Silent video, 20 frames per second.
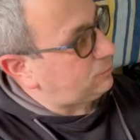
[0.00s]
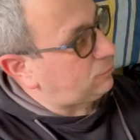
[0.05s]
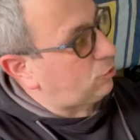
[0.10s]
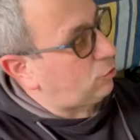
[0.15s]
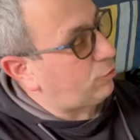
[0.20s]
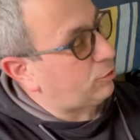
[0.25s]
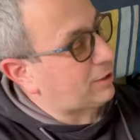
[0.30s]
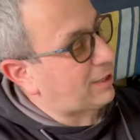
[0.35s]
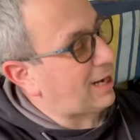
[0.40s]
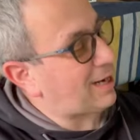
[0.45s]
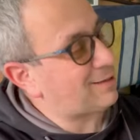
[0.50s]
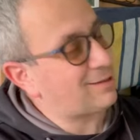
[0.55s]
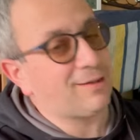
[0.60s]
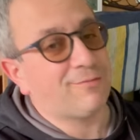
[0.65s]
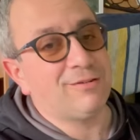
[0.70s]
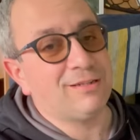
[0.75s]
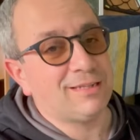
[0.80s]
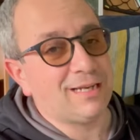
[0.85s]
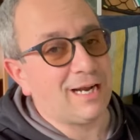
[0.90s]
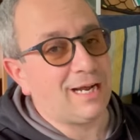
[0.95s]
o carta
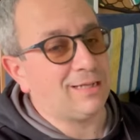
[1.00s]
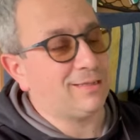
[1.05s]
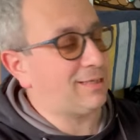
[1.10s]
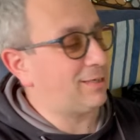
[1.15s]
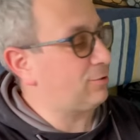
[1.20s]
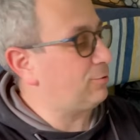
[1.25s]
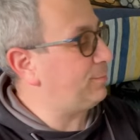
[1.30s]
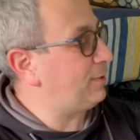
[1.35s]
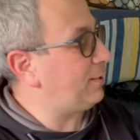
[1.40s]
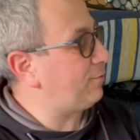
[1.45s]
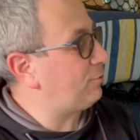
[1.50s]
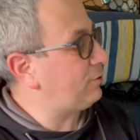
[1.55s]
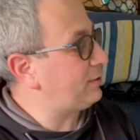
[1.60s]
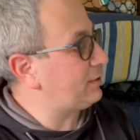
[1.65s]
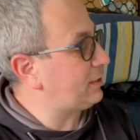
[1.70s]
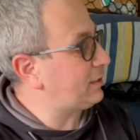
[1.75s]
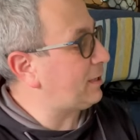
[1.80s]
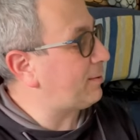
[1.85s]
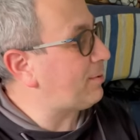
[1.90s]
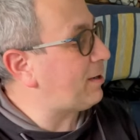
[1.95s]
vetrata come la
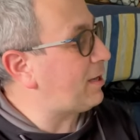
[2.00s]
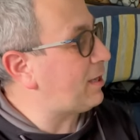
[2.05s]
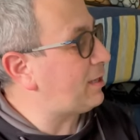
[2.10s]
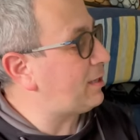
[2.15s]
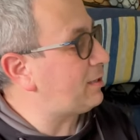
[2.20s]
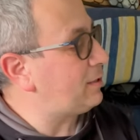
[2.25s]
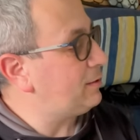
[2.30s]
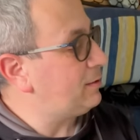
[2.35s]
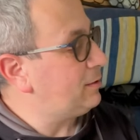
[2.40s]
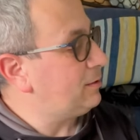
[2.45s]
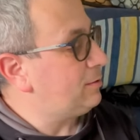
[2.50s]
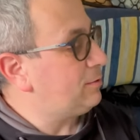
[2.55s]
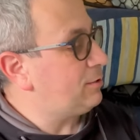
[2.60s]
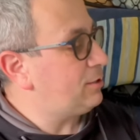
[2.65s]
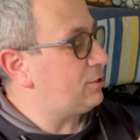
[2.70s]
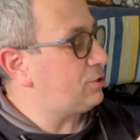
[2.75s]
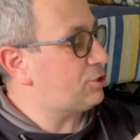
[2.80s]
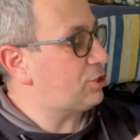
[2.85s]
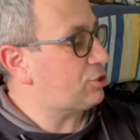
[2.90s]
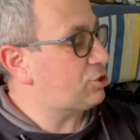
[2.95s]
volete chiamare
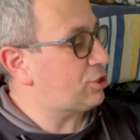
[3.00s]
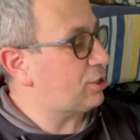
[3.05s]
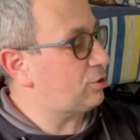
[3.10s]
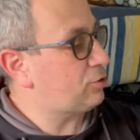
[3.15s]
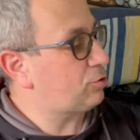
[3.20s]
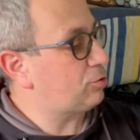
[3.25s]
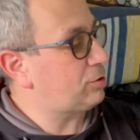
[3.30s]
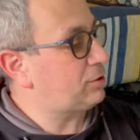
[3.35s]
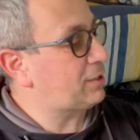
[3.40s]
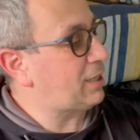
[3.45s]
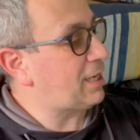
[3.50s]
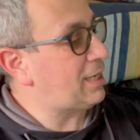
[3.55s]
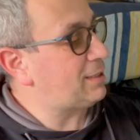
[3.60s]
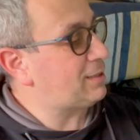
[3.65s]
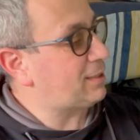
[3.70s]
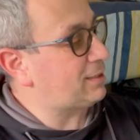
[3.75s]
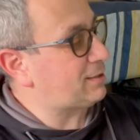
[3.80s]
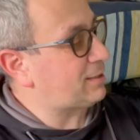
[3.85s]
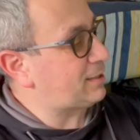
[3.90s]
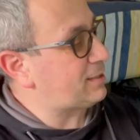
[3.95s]
e c'è
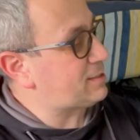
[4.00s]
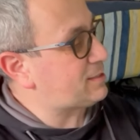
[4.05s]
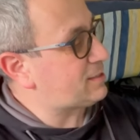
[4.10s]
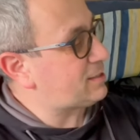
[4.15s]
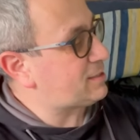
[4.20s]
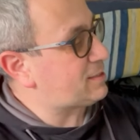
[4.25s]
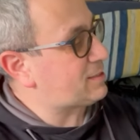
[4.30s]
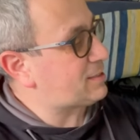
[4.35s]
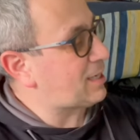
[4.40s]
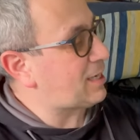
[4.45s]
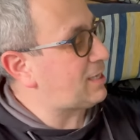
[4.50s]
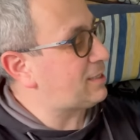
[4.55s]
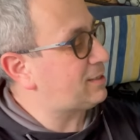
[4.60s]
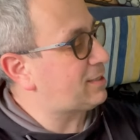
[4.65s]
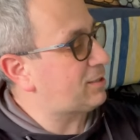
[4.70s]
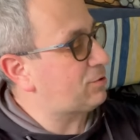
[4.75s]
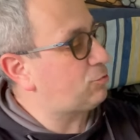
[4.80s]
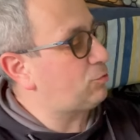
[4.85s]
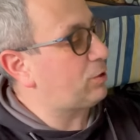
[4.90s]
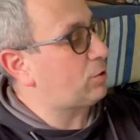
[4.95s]
180,
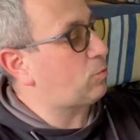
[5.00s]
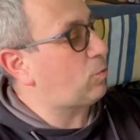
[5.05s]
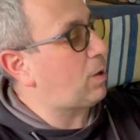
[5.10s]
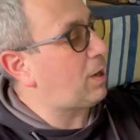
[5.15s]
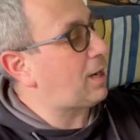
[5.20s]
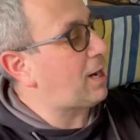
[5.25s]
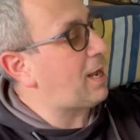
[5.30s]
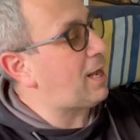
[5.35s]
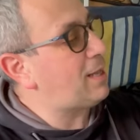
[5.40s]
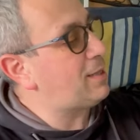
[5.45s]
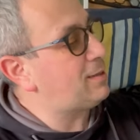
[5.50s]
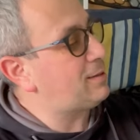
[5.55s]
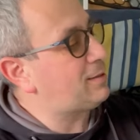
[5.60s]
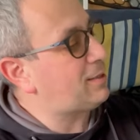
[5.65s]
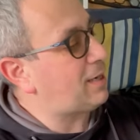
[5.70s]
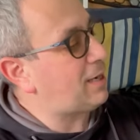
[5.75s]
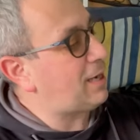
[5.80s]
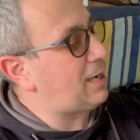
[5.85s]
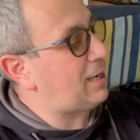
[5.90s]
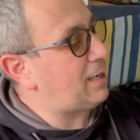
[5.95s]
360,
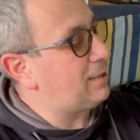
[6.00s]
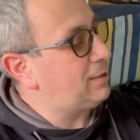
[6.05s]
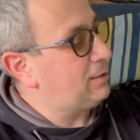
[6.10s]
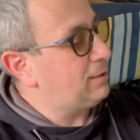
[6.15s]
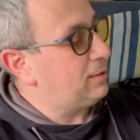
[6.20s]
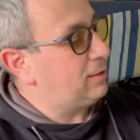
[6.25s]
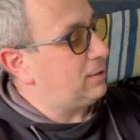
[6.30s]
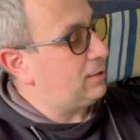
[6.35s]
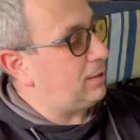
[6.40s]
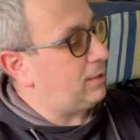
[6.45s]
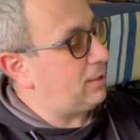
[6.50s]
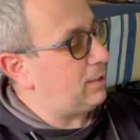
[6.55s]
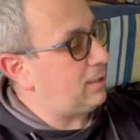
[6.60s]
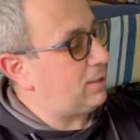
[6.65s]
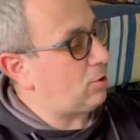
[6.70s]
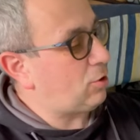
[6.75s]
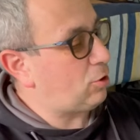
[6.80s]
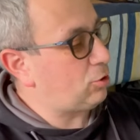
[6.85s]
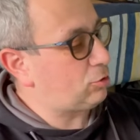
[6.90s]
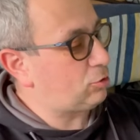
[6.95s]
240, eh,
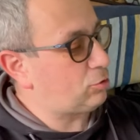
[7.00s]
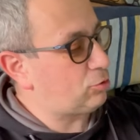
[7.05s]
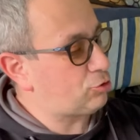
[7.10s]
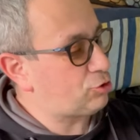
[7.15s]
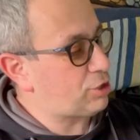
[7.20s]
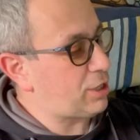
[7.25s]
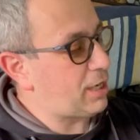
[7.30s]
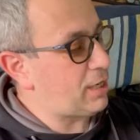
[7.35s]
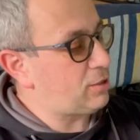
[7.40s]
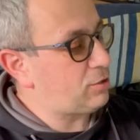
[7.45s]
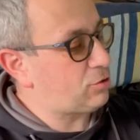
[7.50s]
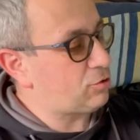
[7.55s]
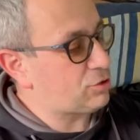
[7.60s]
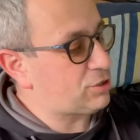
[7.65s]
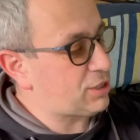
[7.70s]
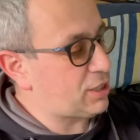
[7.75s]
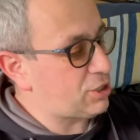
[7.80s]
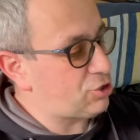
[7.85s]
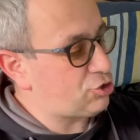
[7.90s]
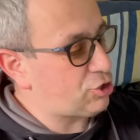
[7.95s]
800,
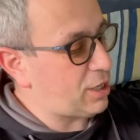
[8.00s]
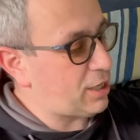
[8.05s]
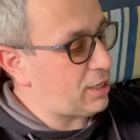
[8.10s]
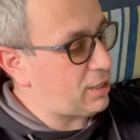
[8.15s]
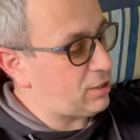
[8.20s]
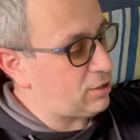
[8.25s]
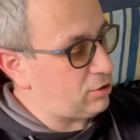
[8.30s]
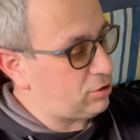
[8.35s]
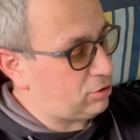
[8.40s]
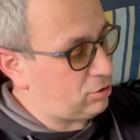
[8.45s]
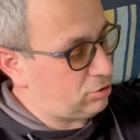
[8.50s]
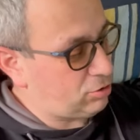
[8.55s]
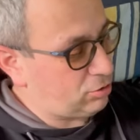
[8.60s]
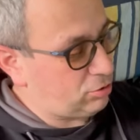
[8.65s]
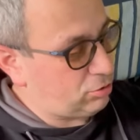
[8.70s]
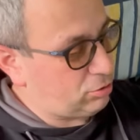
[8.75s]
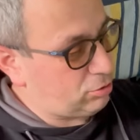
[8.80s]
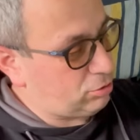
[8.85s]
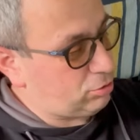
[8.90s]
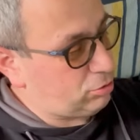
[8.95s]

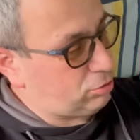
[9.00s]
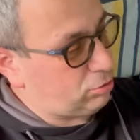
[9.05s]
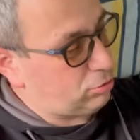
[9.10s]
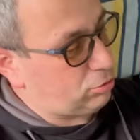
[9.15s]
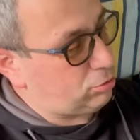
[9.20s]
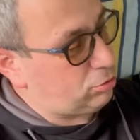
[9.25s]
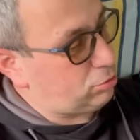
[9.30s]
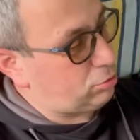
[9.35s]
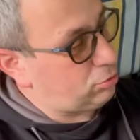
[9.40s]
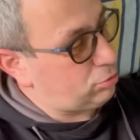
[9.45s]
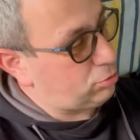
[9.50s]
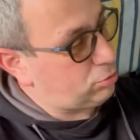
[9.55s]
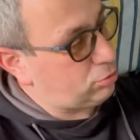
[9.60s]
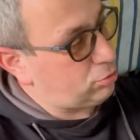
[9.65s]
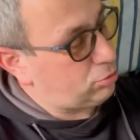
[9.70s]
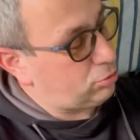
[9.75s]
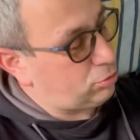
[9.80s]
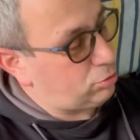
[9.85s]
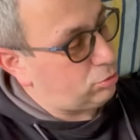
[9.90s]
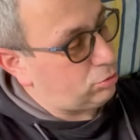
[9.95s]

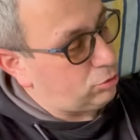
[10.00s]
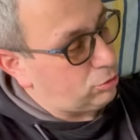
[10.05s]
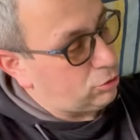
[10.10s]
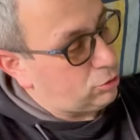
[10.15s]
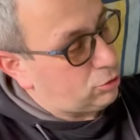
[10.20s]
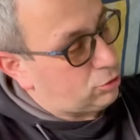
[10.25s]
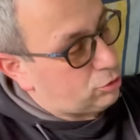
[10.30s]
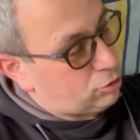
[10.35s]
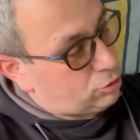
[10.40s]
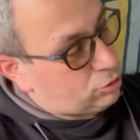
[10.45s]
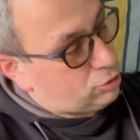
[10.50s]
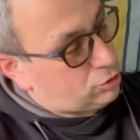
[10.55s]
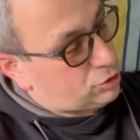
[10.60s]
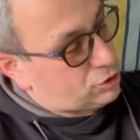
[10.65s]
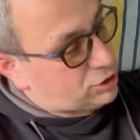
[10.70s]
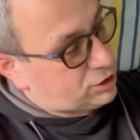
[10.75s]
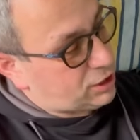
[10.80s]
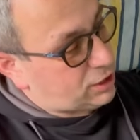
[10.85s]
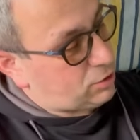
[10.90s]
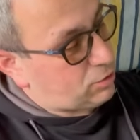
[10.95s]
600
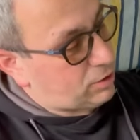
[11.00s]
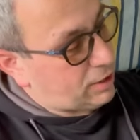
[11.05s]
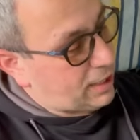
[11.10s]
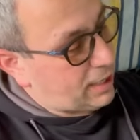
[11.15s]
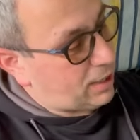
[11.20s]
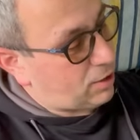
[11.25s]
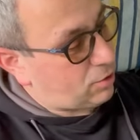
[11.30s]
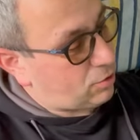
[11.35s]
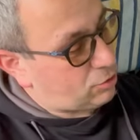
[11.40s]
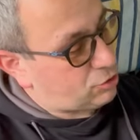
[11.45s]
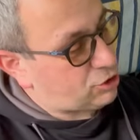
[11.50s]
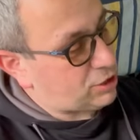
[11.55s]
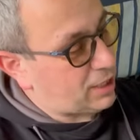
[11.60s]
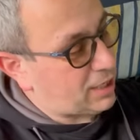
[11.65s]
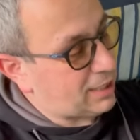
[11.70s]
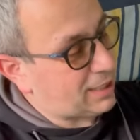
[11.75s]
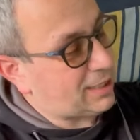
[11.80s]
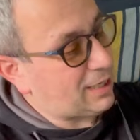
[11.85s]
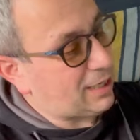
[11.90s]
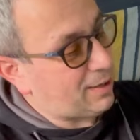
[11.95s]
se non erro c'è
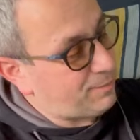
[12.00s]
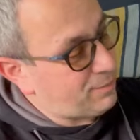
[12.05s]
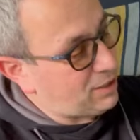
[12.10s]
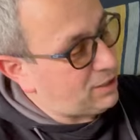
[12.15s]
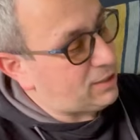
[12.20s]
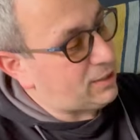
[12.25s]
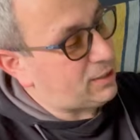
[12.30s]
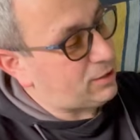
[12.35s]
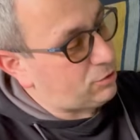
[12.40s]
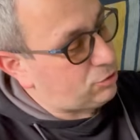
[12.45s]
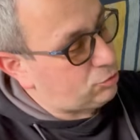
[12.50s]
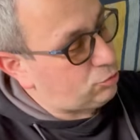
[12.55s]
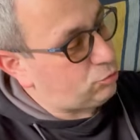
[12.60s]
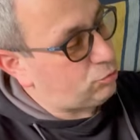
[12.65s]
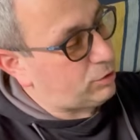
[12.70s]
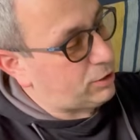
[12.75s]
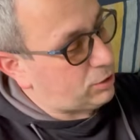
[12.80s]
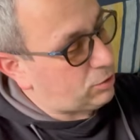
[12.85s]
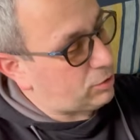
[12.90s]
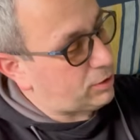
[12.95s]
anche la
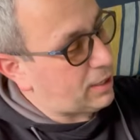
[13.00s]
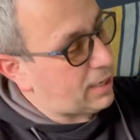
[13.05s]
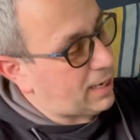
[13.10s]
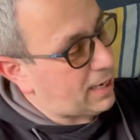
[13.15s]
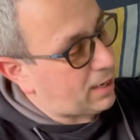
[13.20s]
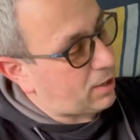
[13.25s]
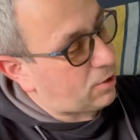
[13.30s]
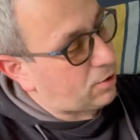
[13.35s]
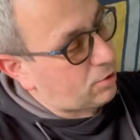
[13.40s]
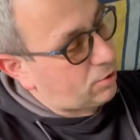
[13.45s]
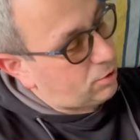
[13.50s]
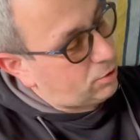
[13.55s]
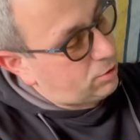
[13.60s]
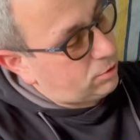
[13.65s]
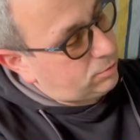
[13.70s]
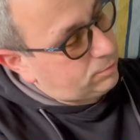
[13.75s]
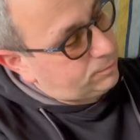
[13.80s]
1200 non erro